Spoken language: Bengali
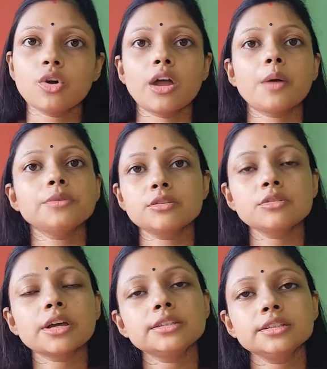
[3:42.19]
নয় আমি
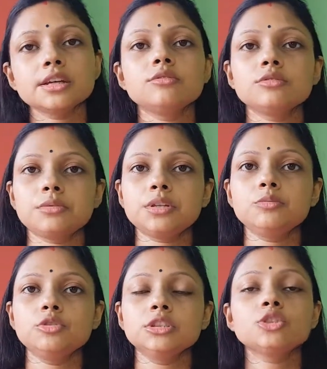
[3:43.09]
যেগুলো খেয়েছি সেগুলো তোমাদের
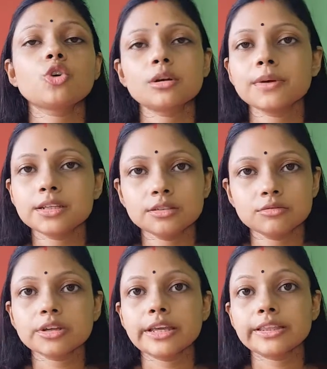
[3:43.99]
বলছি নর্মালি
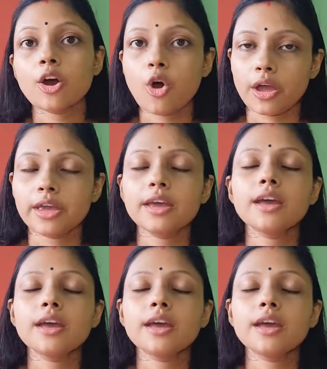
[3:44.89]
যেগুলো খেতে হয়